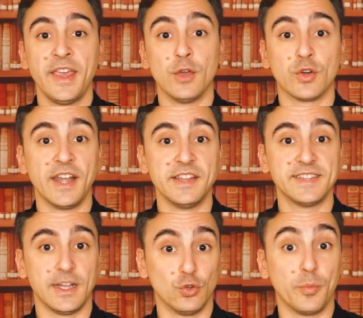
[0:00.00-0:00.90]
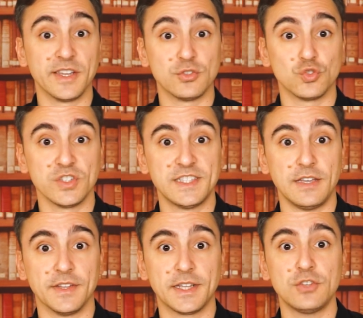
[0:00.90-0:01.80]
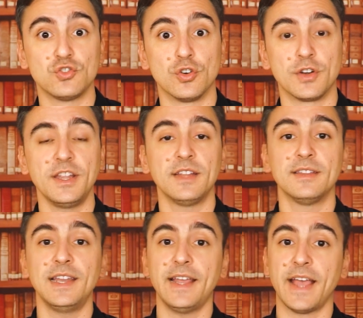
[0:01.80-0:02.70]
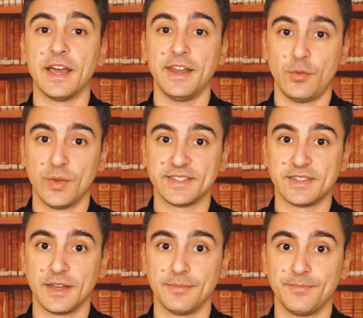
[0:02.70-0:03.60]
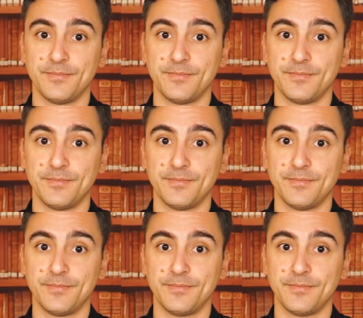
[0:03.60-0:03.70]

e organizzando per i successivi tre giorni delle gare equestri.